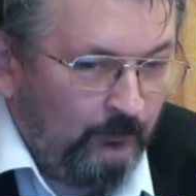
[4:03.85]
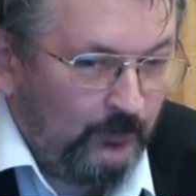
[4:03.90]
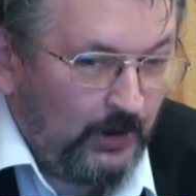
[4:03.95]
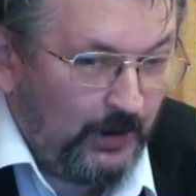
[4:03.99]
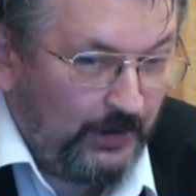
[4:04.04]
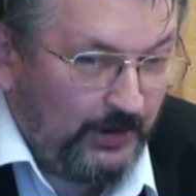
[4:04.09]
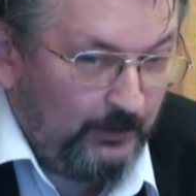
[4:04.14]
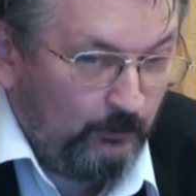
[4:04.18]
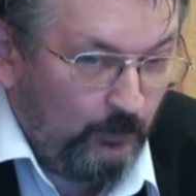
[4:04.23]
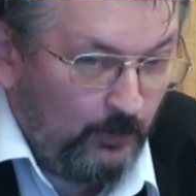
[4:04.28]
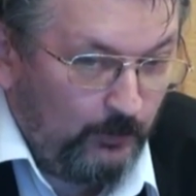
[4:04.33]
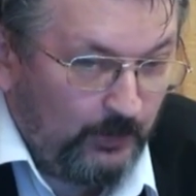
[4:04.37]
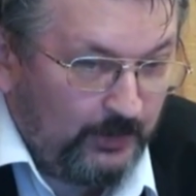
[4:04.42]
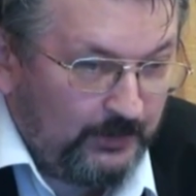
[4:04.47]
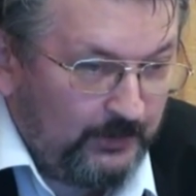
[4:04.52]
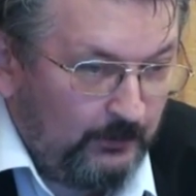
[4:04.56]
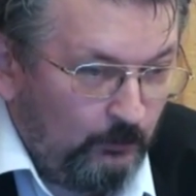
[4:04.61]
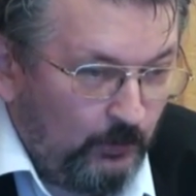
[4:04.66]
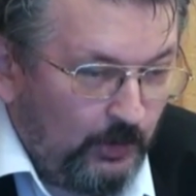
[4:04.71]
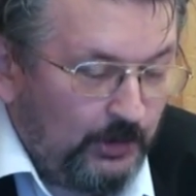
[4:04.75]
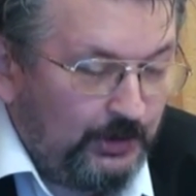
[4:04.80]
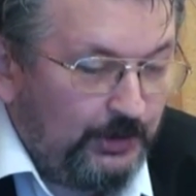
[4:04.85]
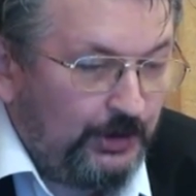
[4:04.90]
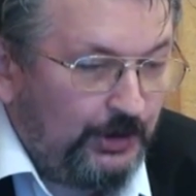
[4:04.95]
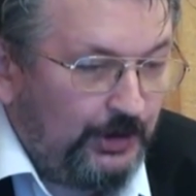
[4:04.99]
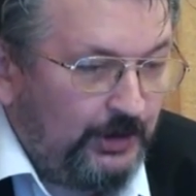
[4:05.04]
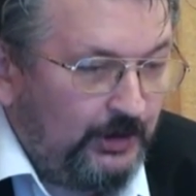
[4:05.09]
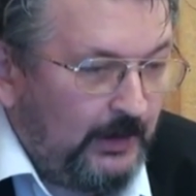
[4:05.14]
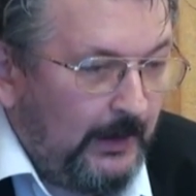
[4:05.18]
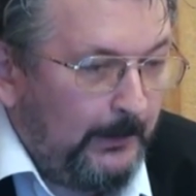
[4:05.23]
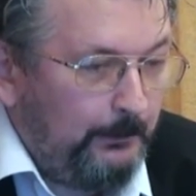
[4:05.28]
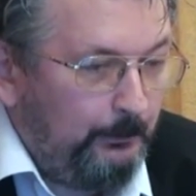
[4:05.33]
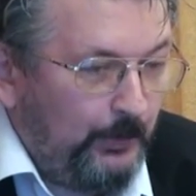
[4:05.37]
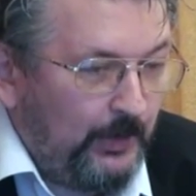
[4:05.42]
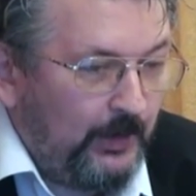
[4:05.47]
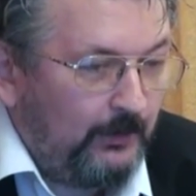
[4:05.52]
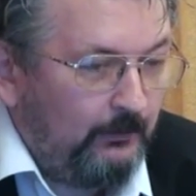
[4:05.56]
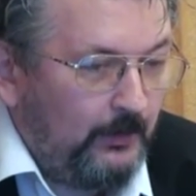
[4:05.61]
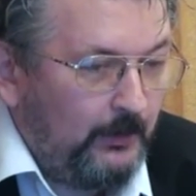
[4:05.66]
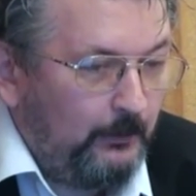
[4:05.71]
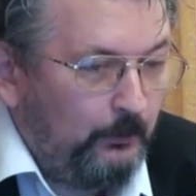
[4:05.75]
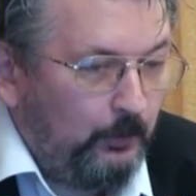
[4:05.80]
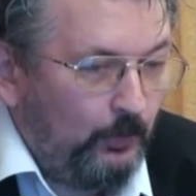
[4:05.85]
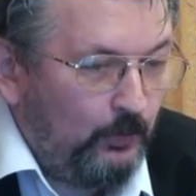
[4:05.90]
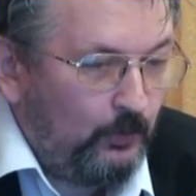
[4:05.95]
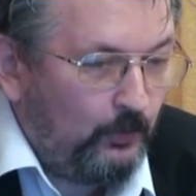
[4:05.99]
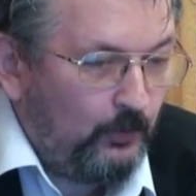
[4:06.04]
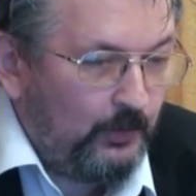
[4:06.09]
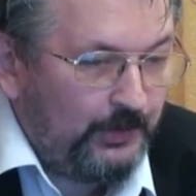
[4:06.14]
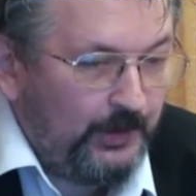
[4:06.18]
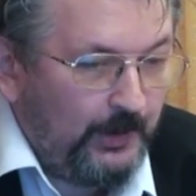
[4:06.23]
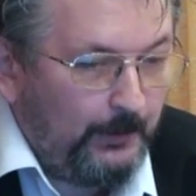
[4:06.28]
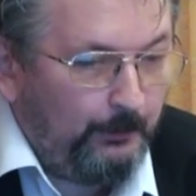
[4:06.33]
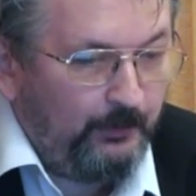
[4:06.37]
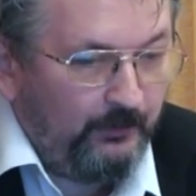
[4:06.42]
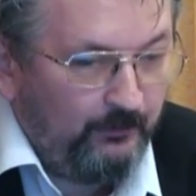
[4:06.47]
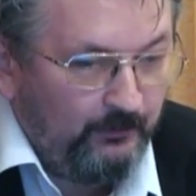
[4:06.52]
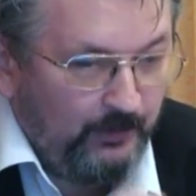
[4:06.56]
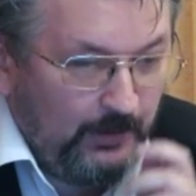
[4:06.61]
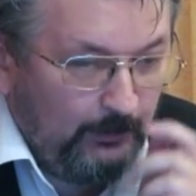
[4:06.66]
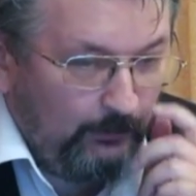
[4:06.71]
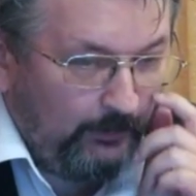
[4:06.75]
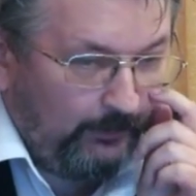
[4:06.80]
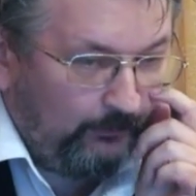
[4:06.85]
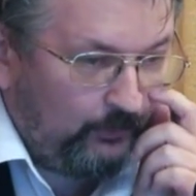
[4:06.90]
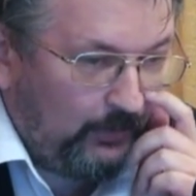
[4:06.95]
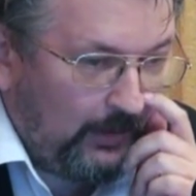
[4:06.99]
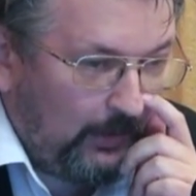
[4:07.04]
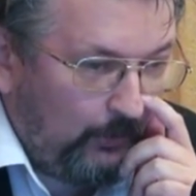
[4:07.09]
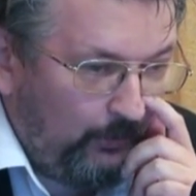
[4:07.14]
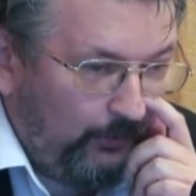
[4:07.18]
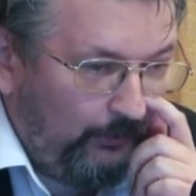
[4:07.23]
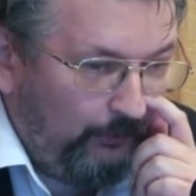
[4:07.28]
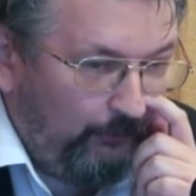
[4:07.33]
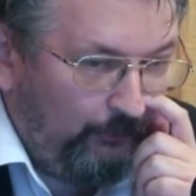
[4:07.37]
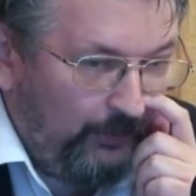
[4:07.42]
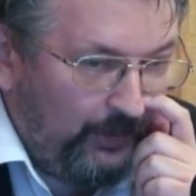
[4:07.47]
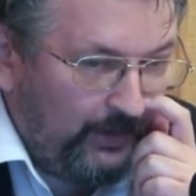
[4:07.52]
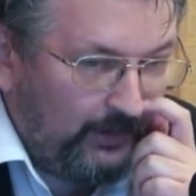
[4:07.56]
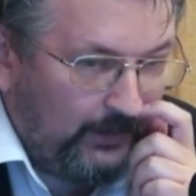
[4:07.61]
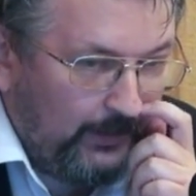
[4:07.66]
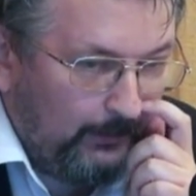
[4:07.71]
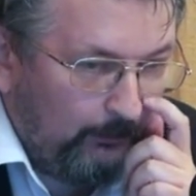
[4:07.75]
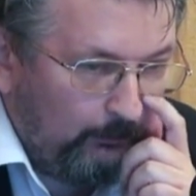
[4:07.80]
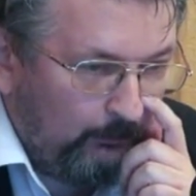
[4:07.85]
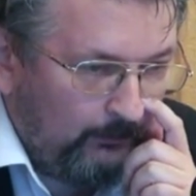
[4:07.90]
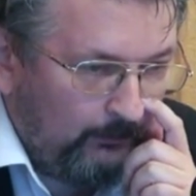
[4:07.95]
Таким образом, можно считать первое полугодие пивным, а второе – винным.